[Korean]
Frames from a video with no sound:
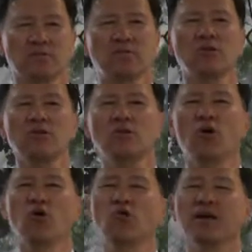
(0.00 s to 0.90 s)
그런
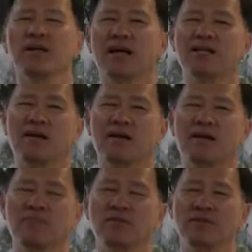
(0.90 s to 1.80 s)
영광이
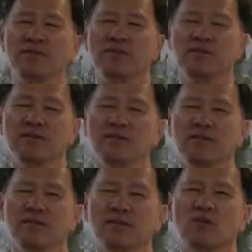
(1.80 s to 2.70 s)
나타나면은
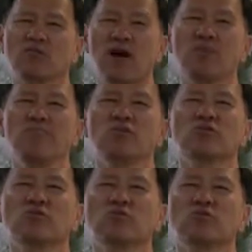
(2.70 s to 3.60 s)
그래도 한
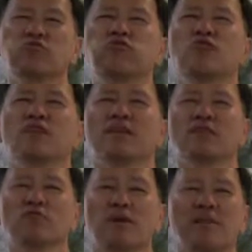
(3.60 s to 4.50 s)
번쯤
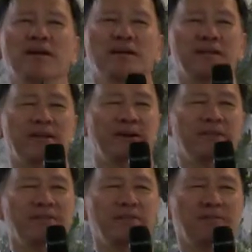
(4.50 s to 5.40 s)
구경이라도 가봐야 될 거
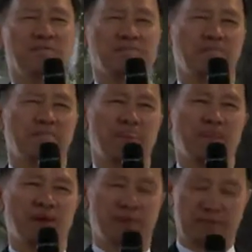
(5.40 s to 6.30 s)
아니에요?
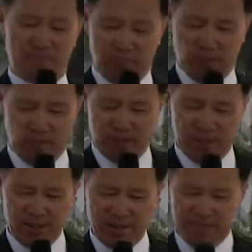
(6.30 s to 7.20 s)

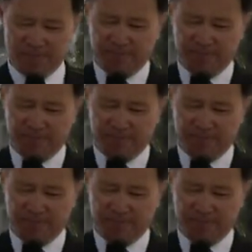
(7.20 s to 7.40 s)
믿습니까?